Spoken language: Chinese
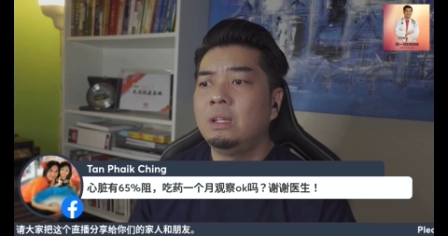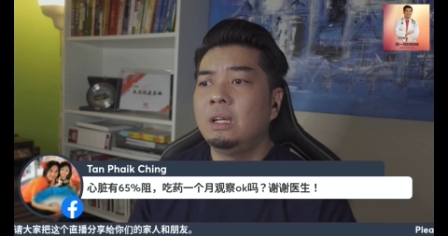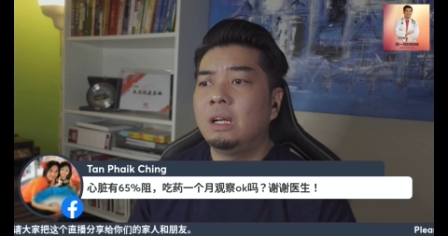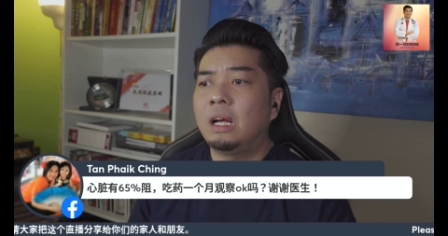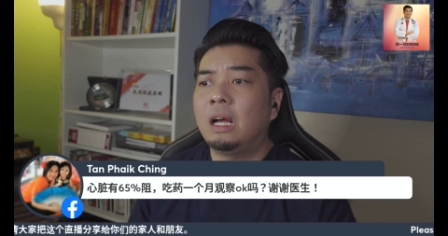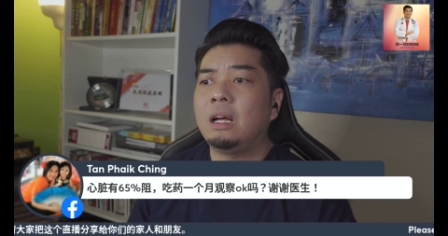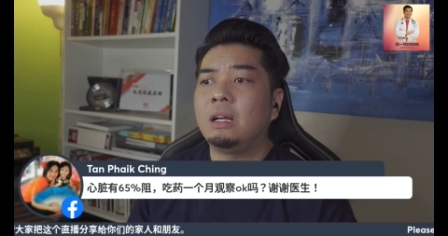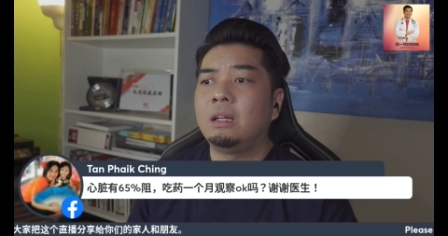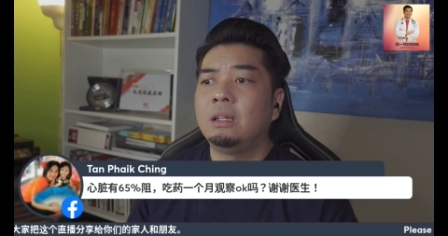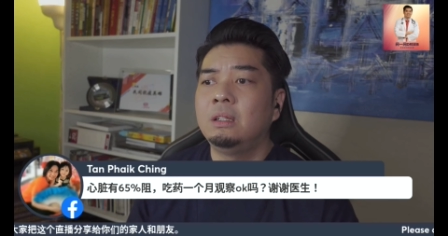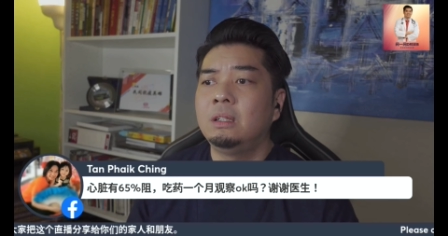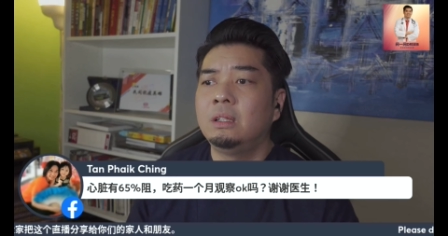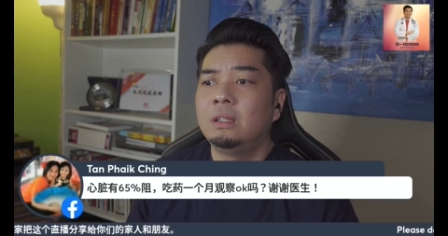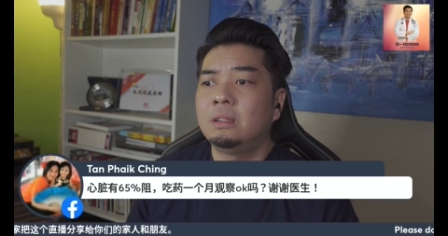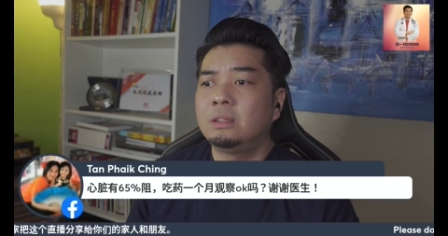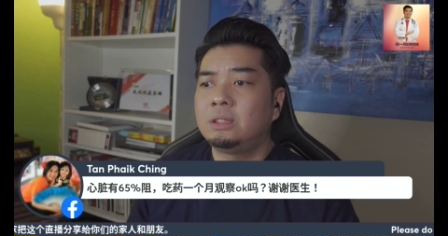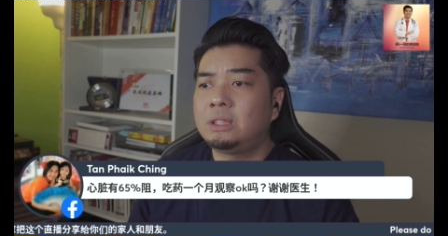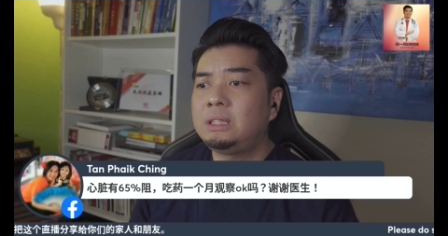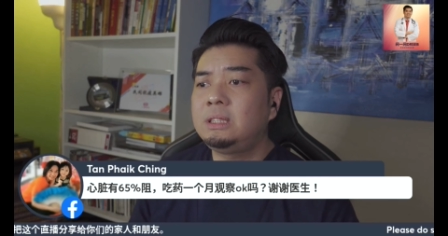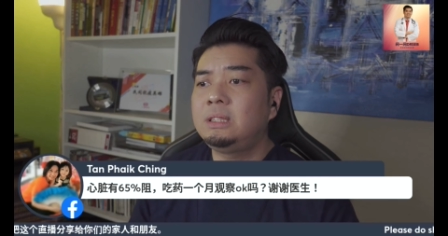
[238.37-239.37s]
啊，
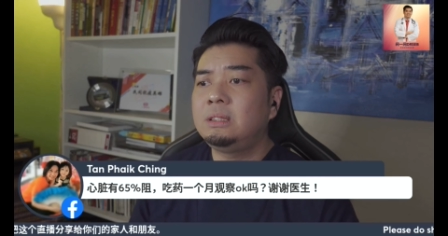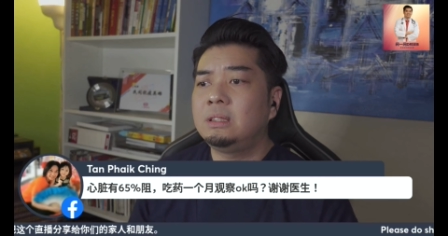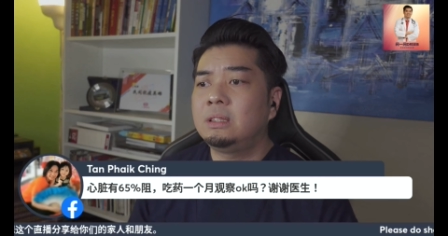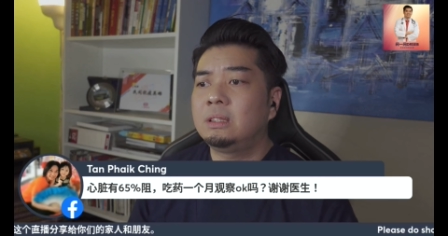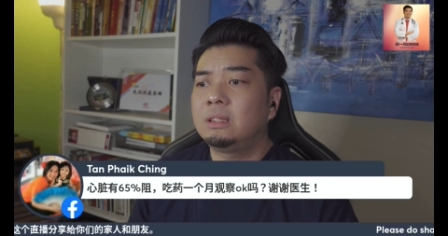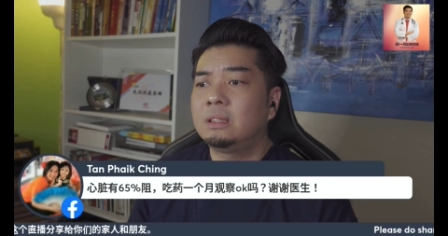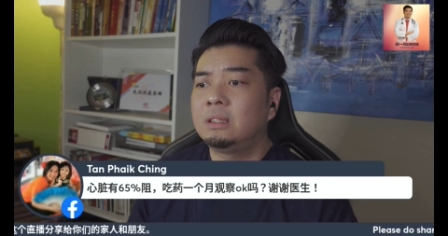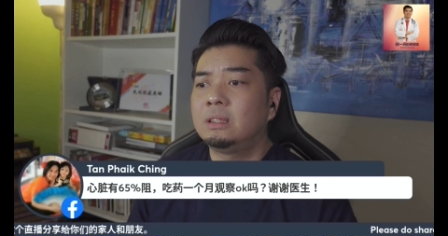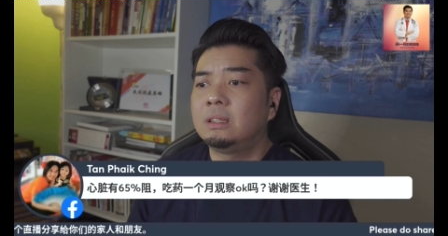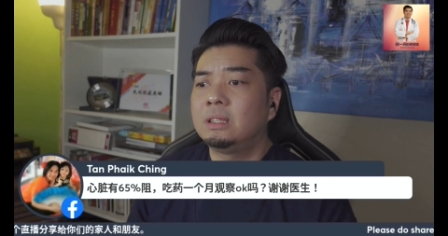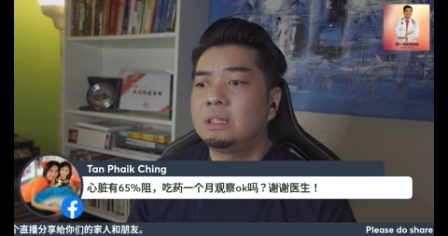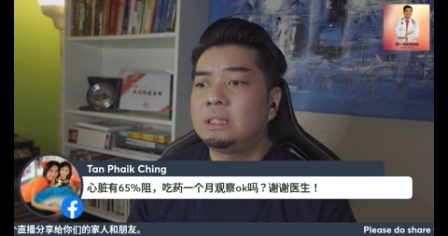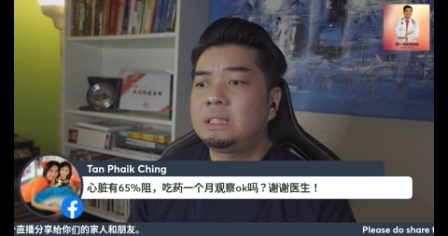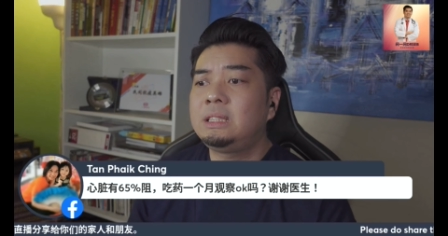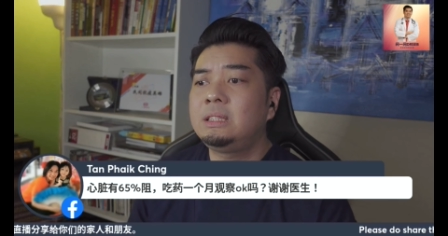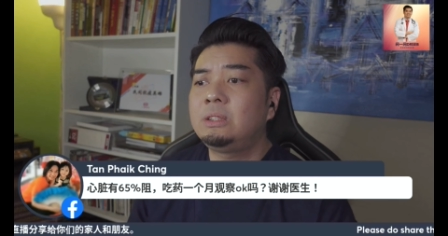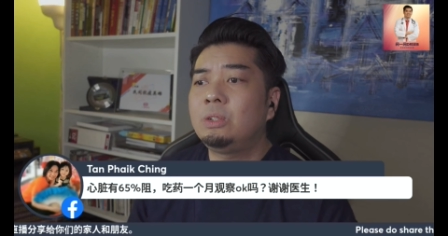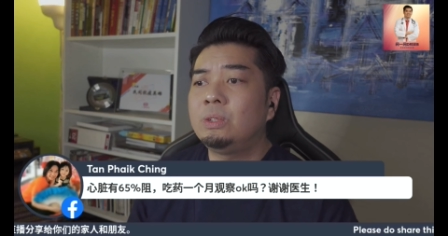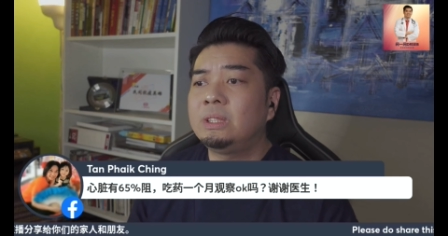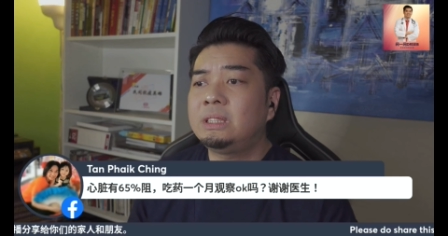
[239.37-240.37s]
吃
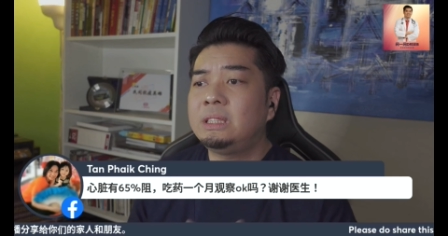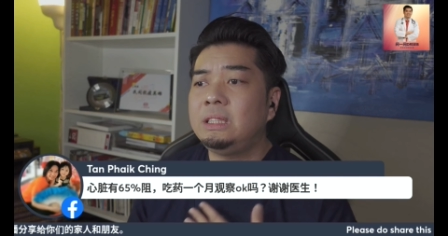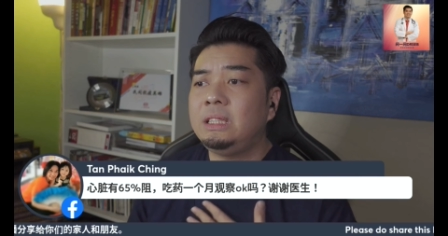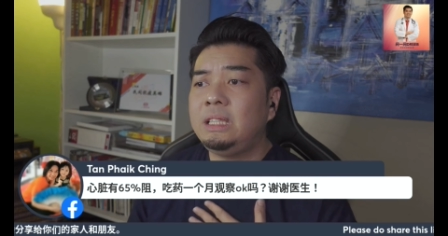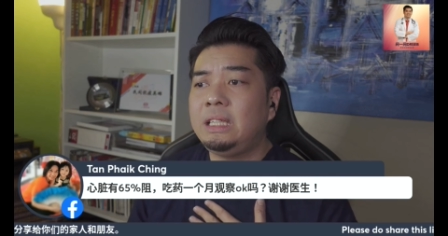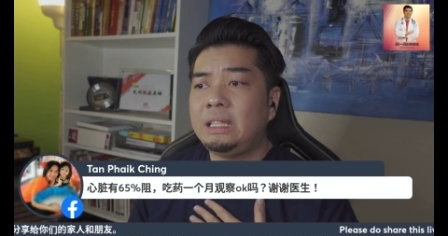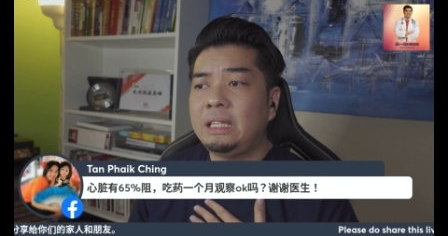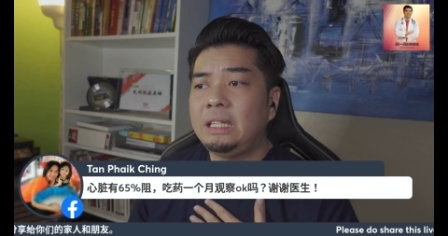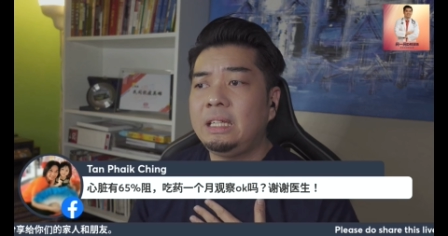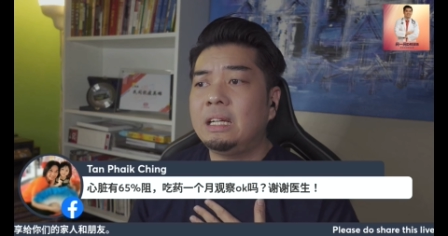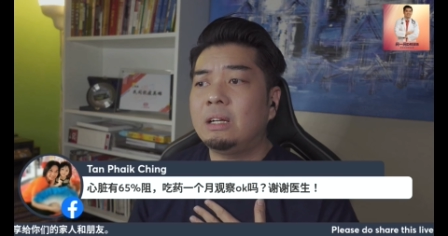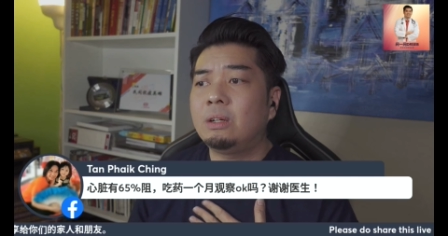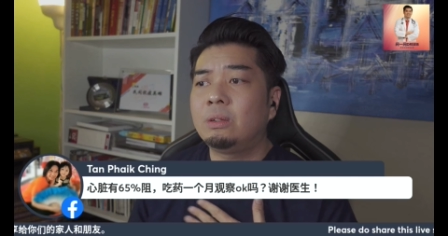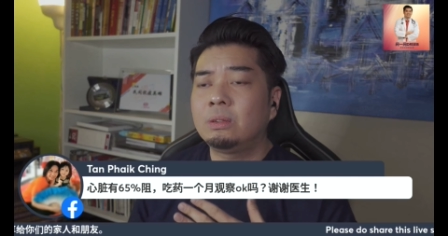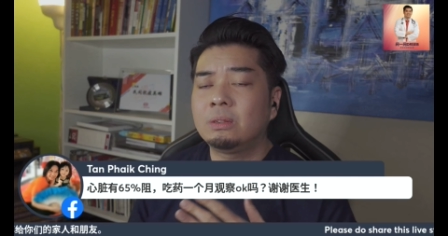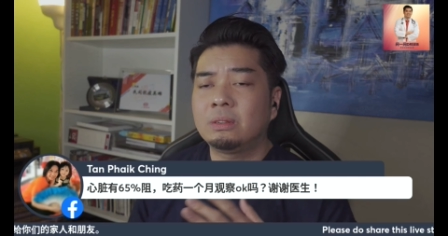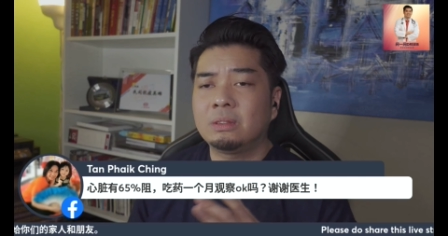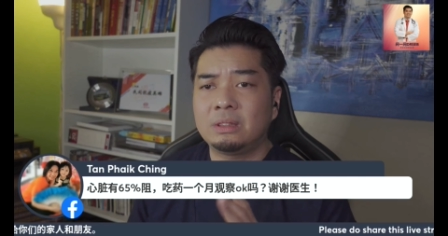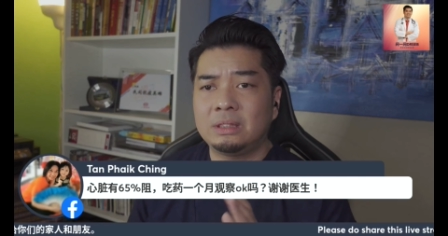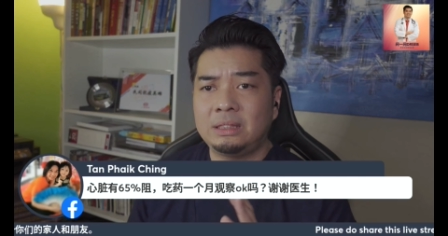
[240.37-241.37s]
吃东西一定要